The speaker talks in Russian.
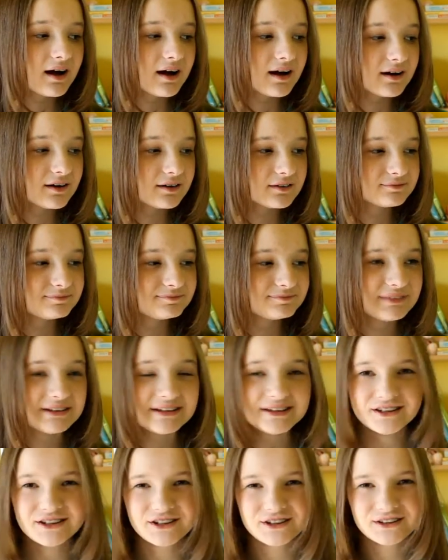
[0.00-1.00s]
А,
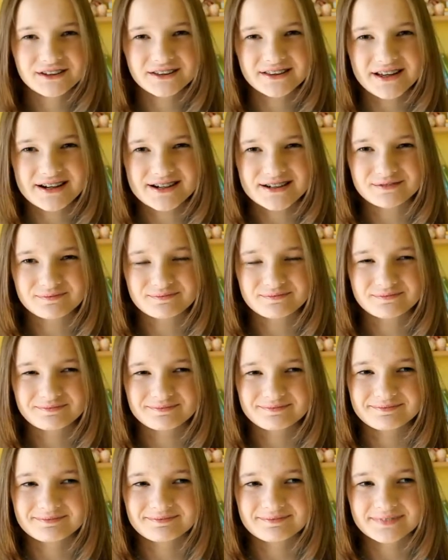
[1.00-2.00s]
и да,
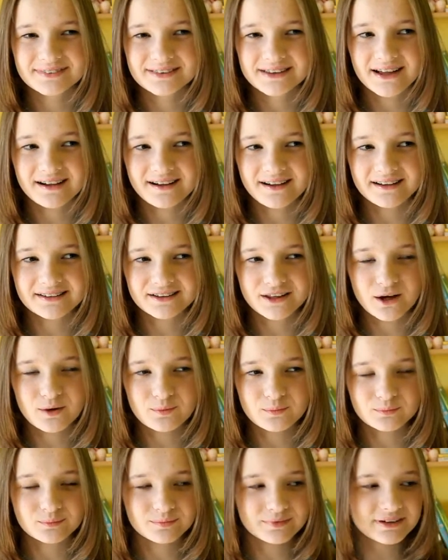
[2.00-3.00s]
так как
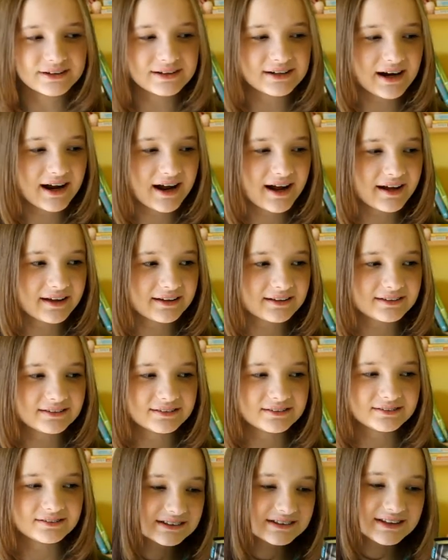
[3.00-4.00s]
там играет
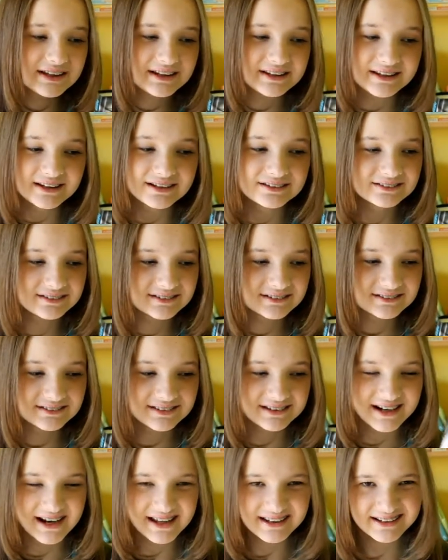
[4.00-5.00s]
Дэниел
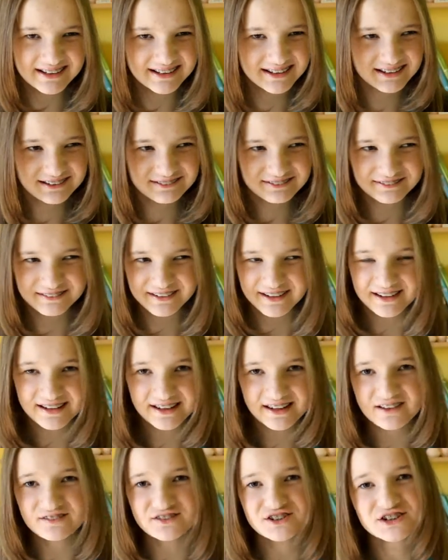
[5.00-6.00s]
Редклифф,
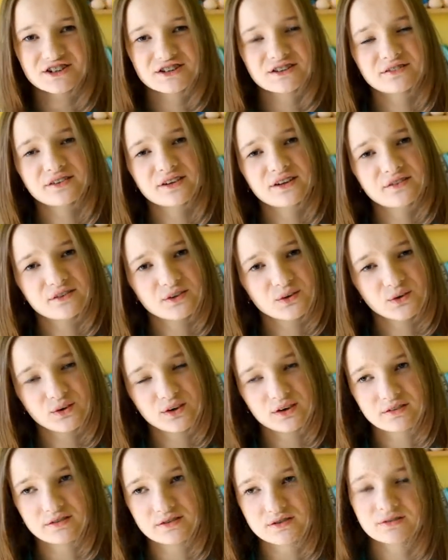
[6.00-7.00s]
я, я в жизни выговорю,
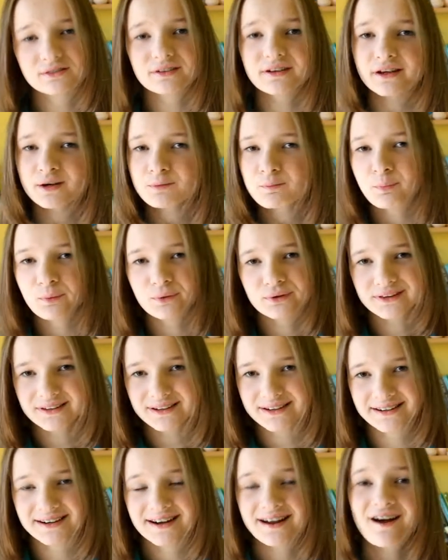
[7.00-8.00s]
как его зовут, Гарри
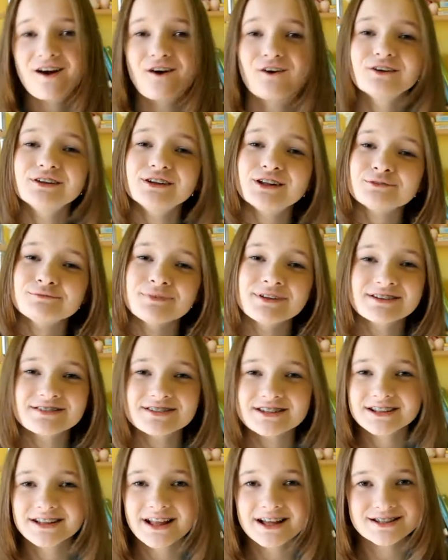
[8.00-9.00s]
Поттер. Он для меня
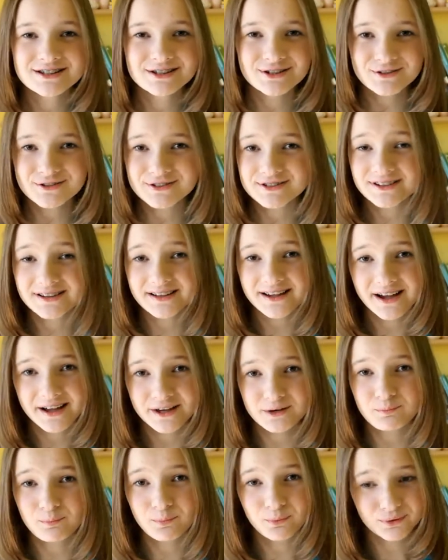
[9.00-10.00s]
всегда остается
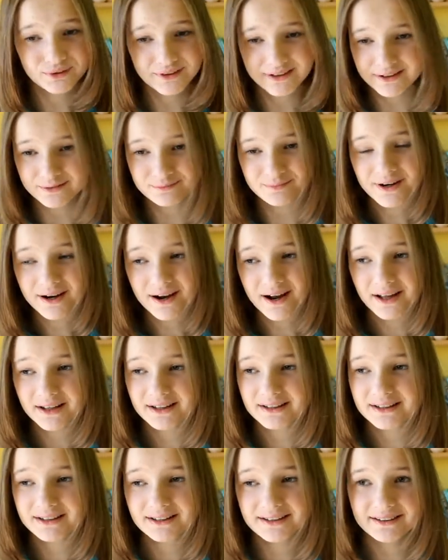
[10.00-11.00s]
Гарри Поттером.
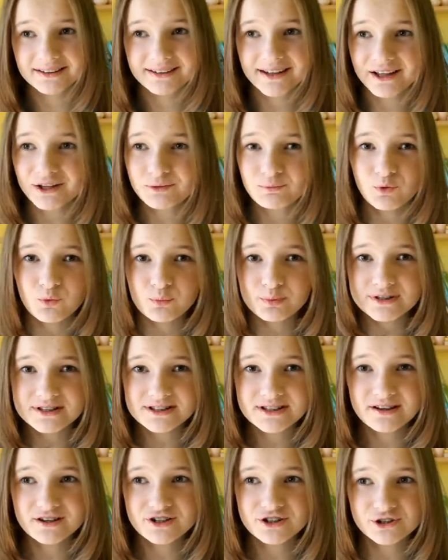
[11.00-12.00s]
И я не могу
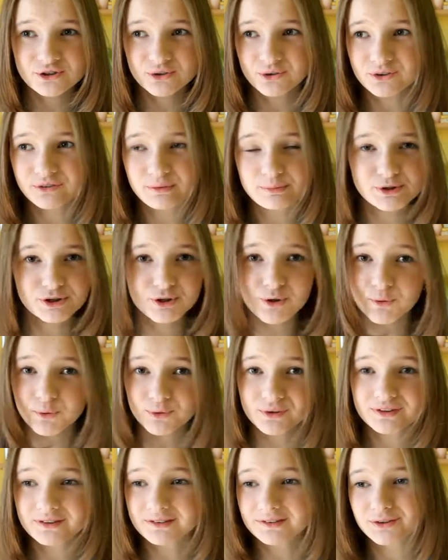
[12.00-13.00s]
представить, что это вообще
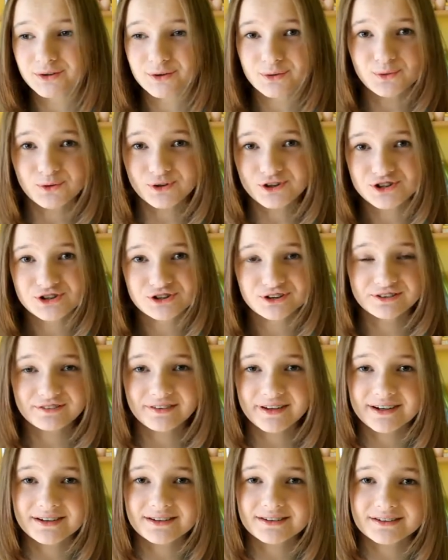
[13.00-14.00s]
какой-то другой
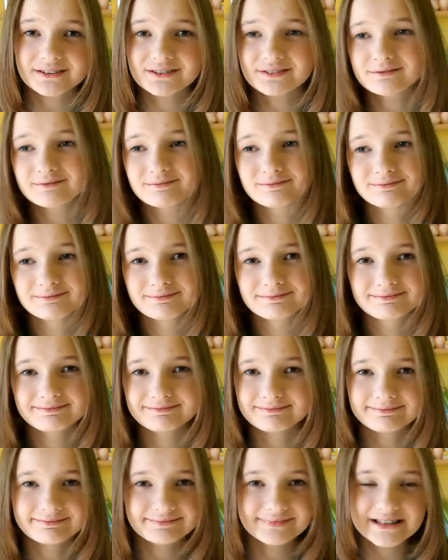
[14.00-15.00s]
человек, и
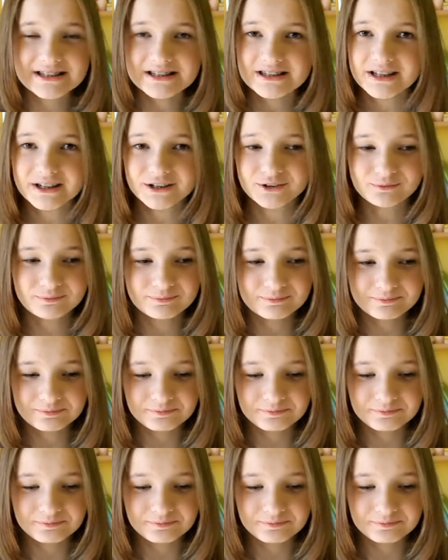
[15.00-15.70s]
не знаю.